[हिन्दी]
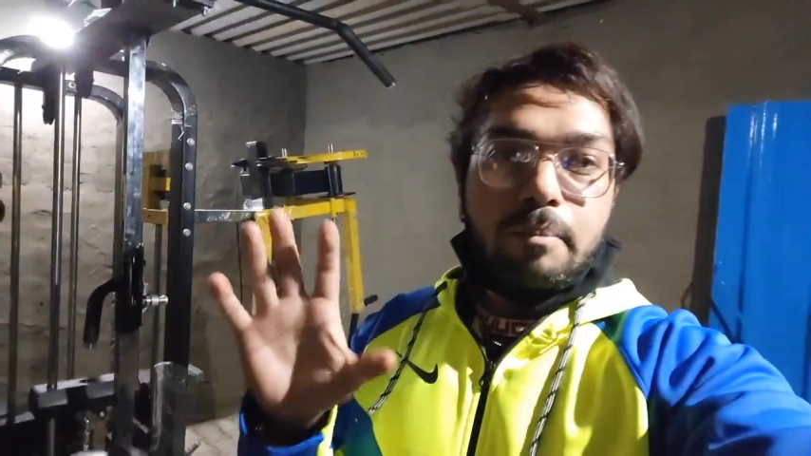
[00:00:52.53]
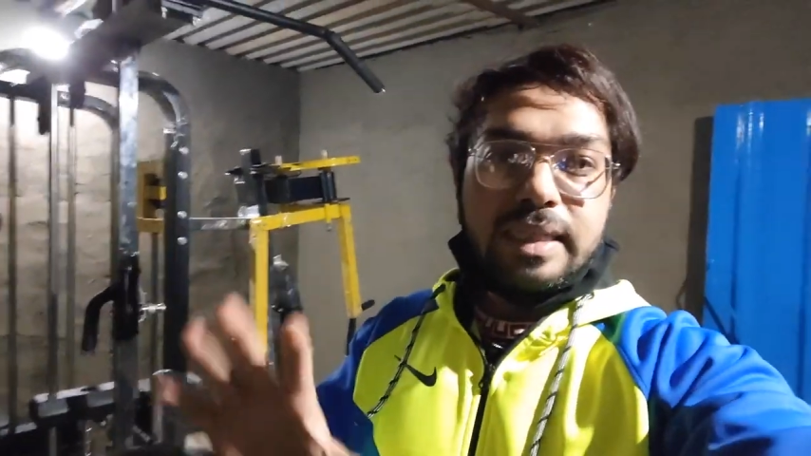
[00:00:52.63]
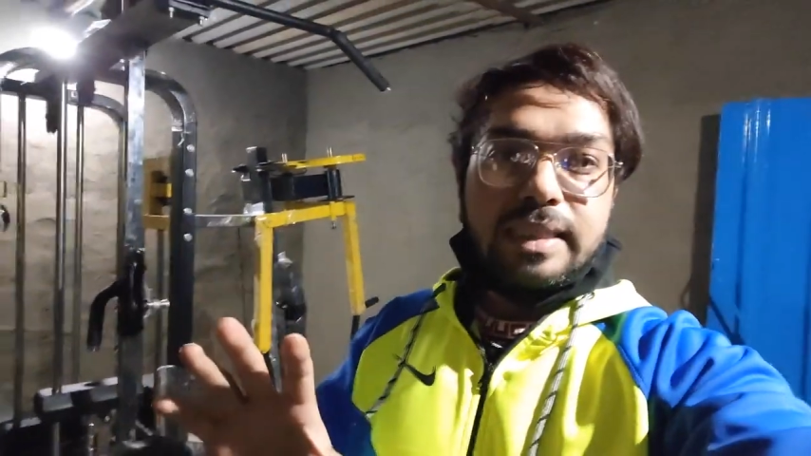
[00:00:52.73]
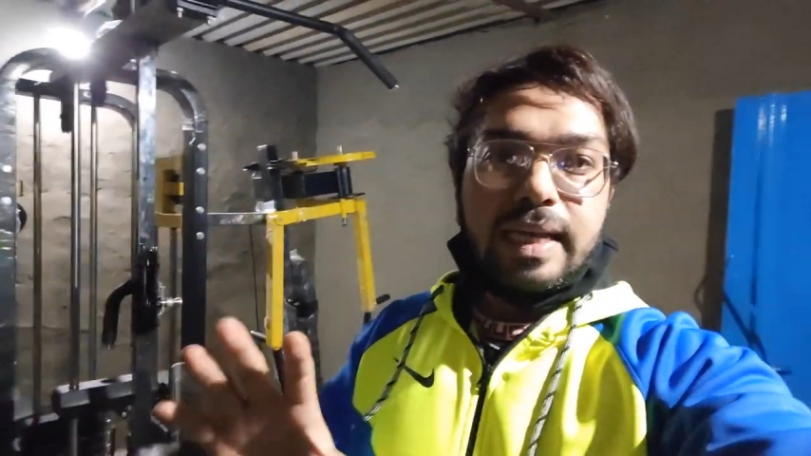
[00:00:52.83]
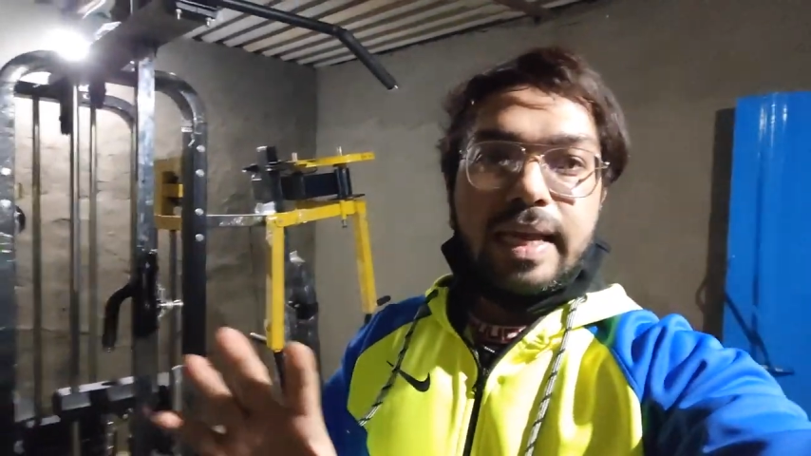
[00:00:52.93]

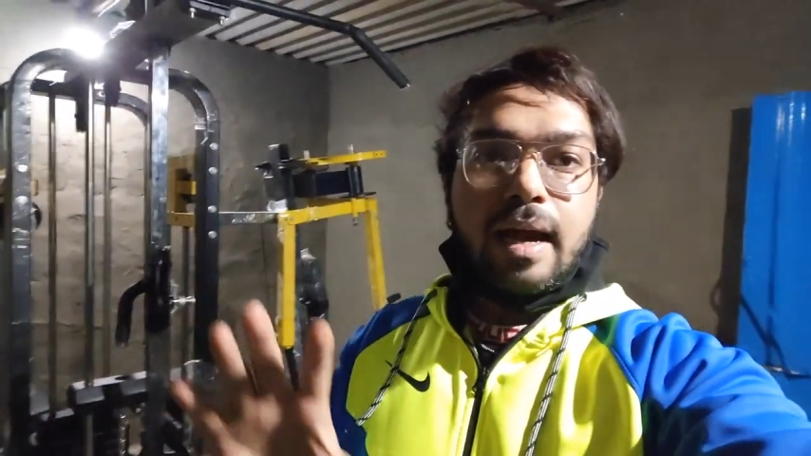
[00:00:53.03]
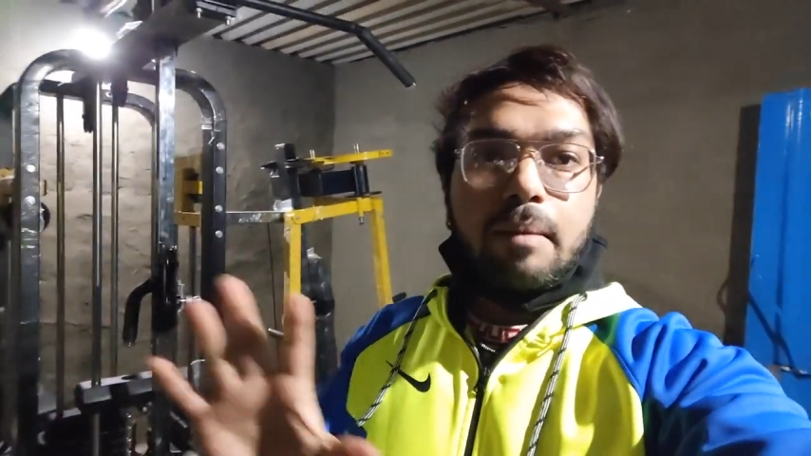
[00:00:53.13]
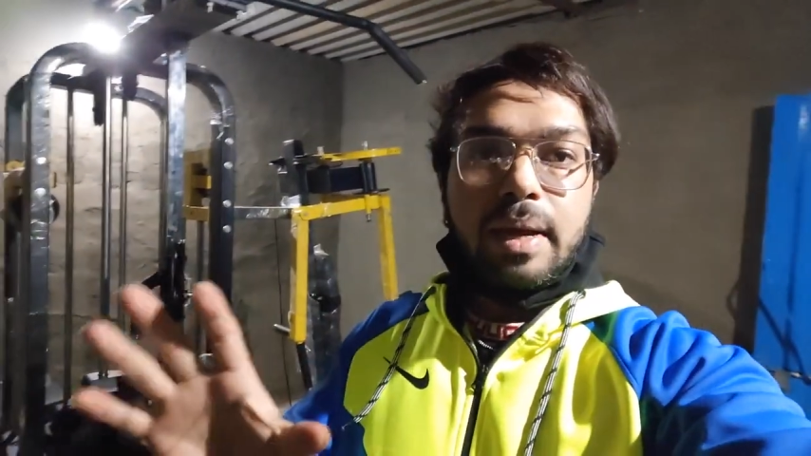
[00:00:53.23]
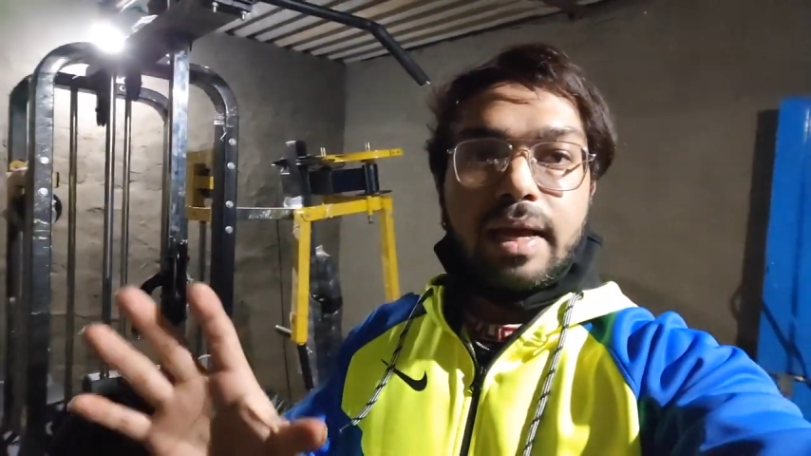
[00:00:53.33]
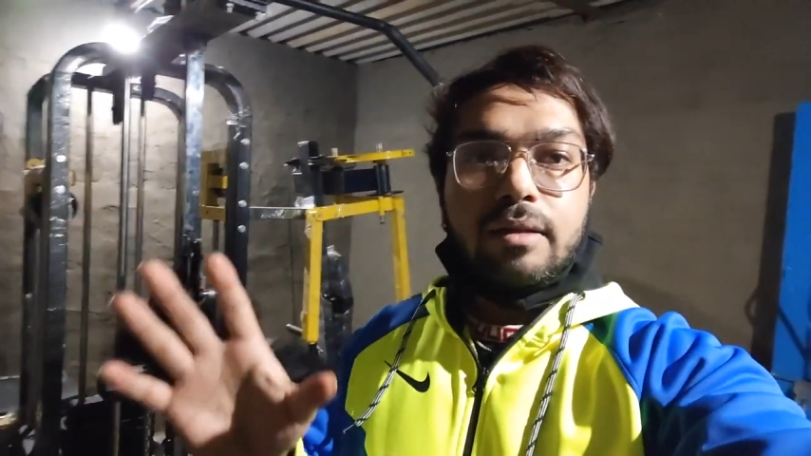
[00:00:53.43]
बेसिकली
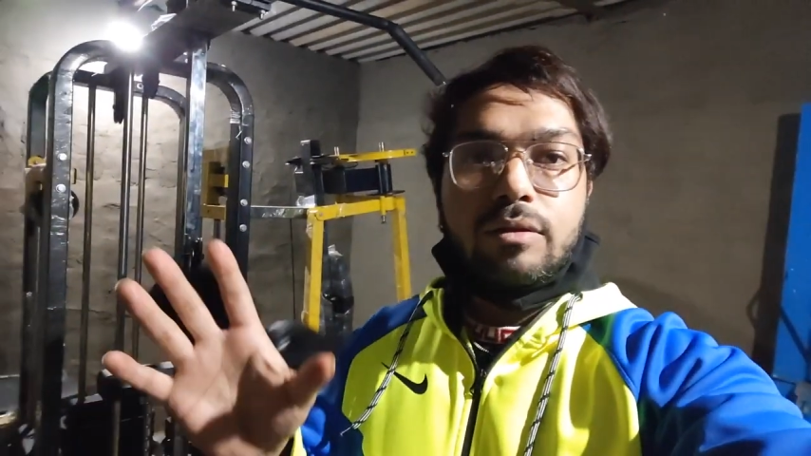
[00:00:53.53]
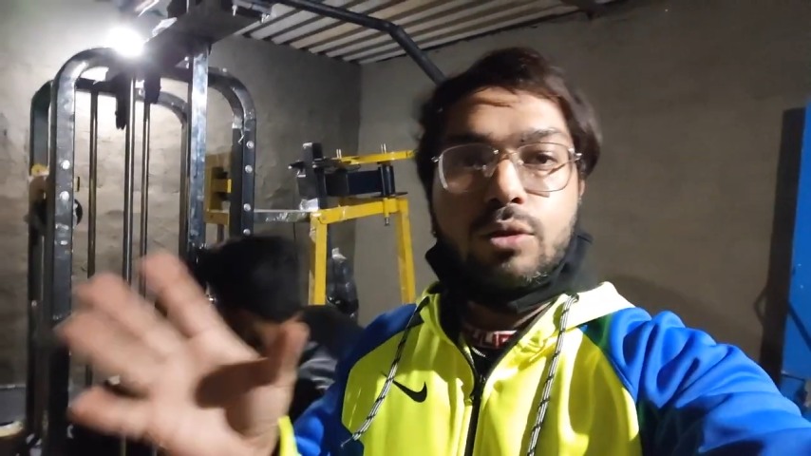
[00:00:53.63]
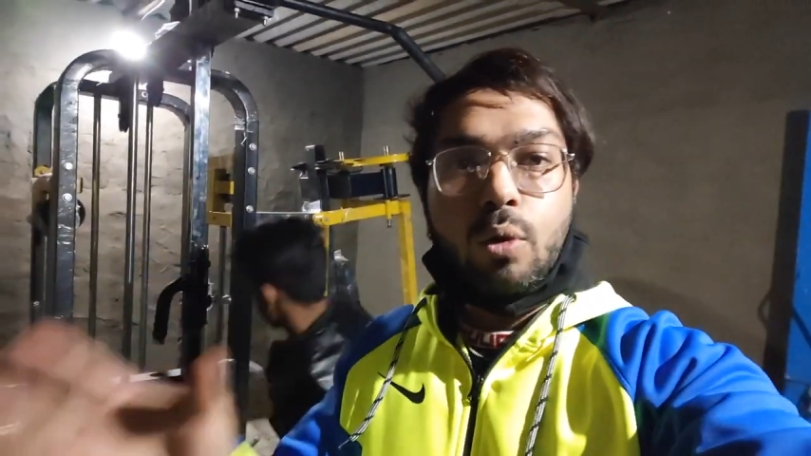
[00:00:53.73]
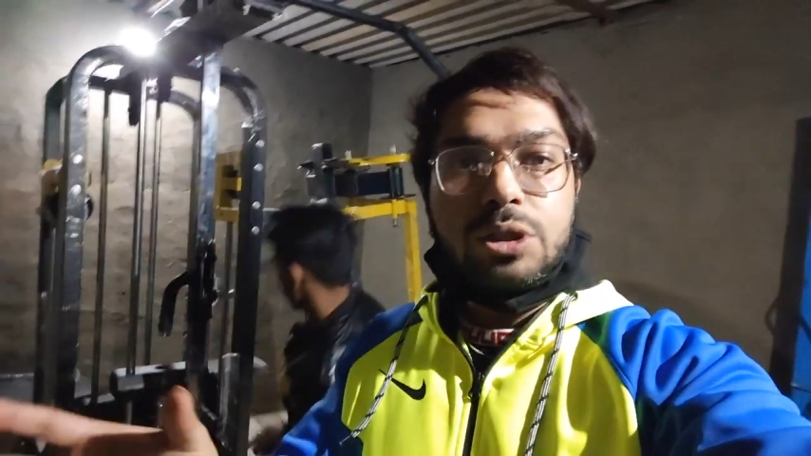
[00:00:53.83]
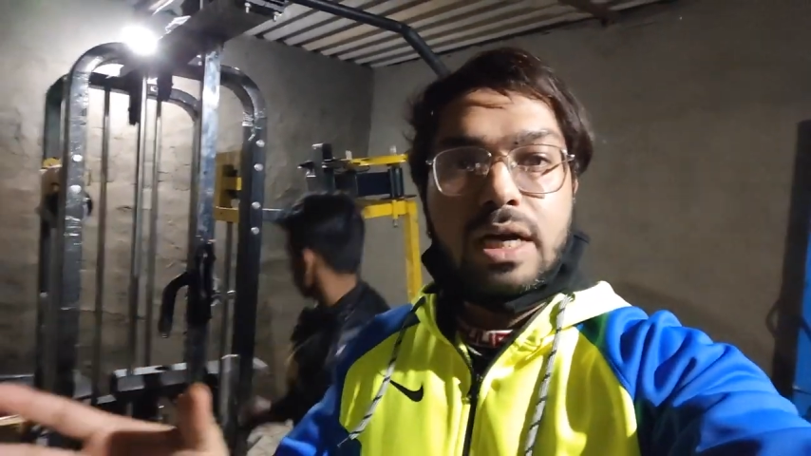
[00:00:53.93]
हमने
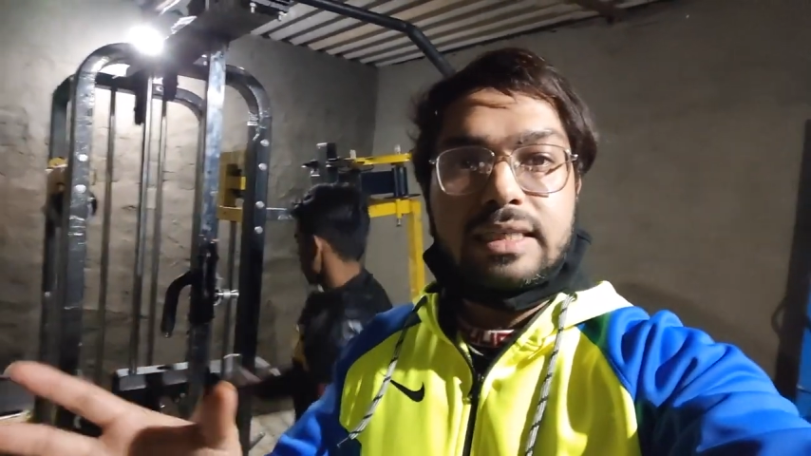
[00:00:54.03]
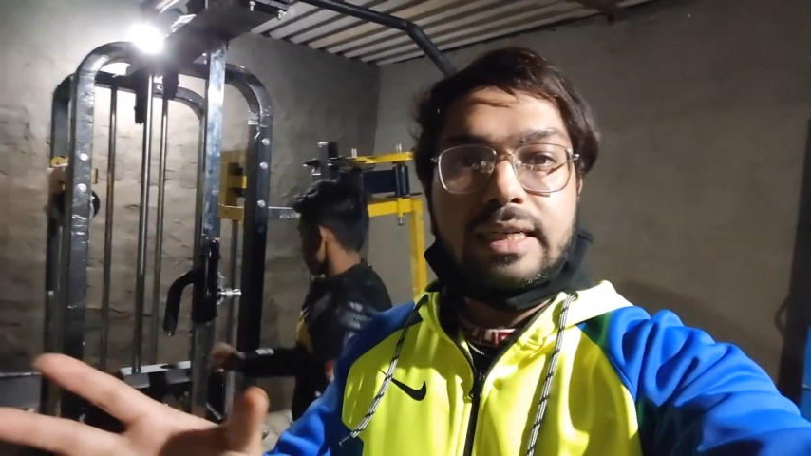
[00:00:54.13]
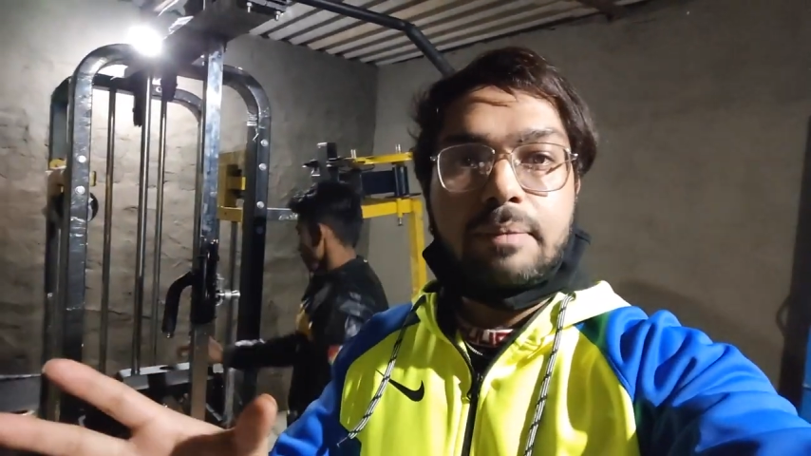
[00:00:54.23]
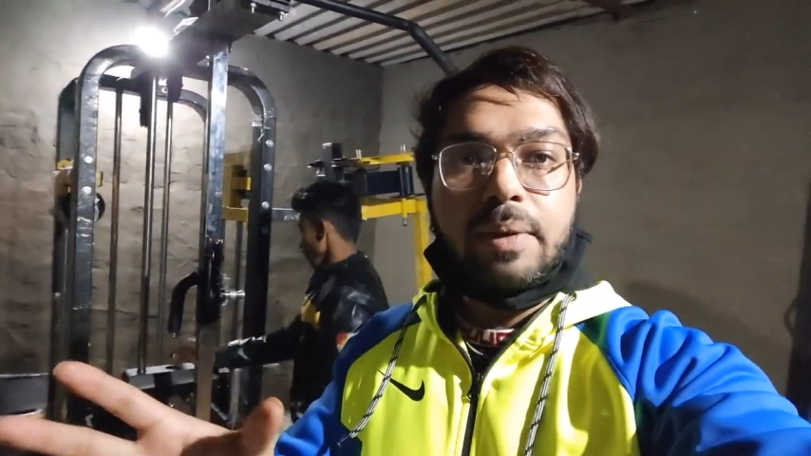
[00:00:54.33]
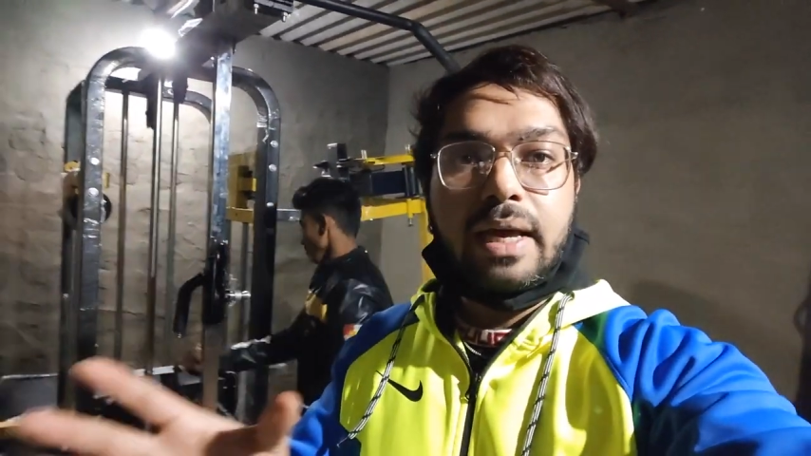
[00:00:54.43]
दो जगह
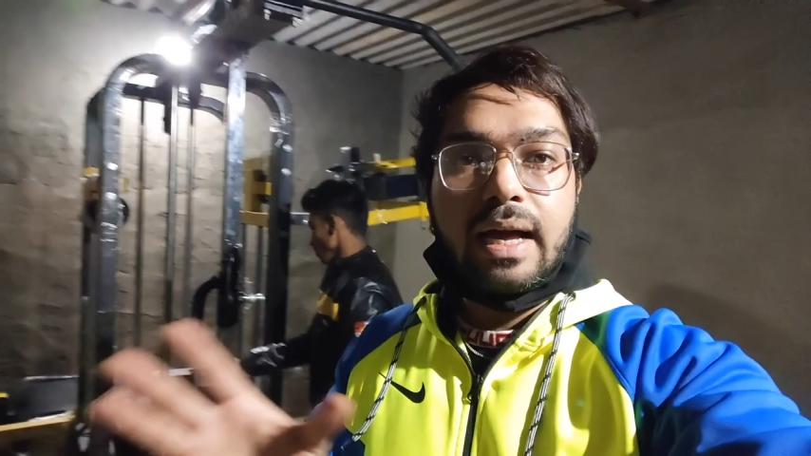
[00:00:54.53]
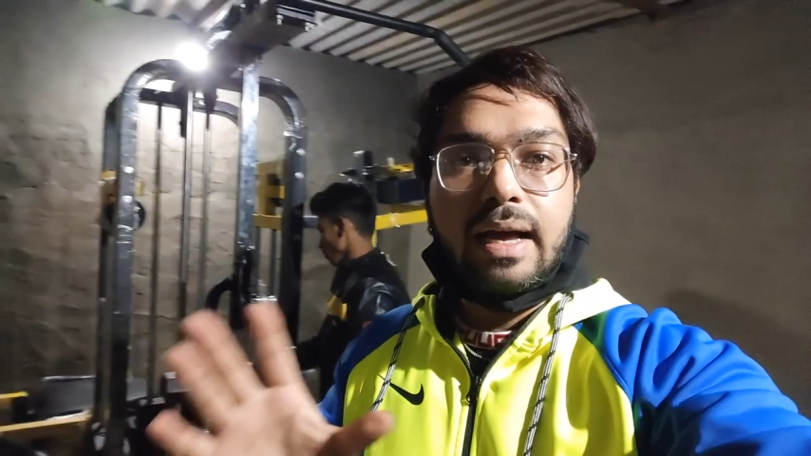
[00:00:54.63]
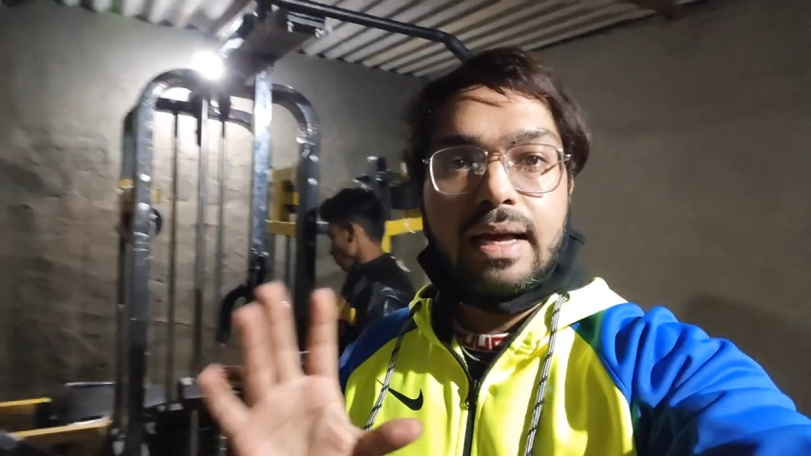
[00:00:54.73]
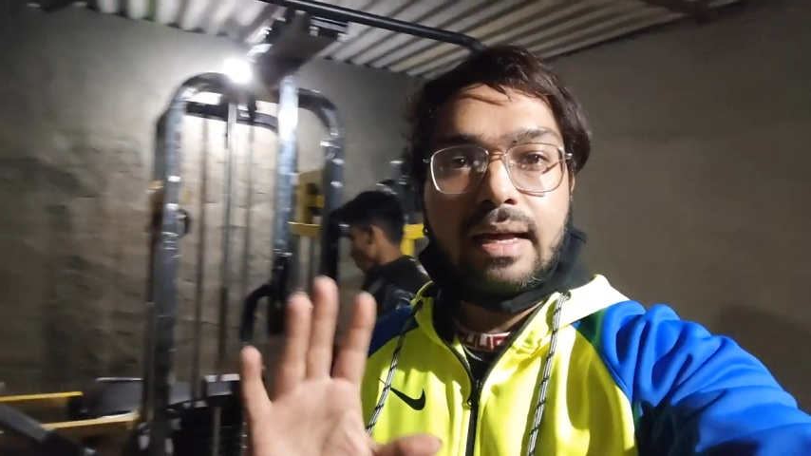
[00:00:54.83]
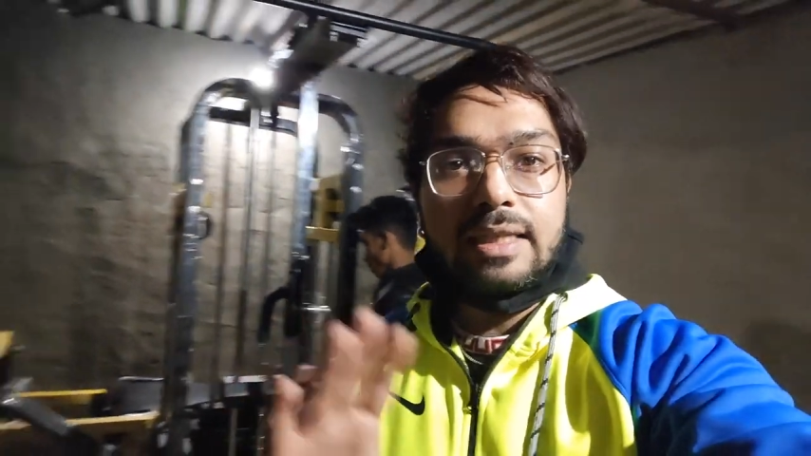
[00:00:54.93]
सेटअप किया है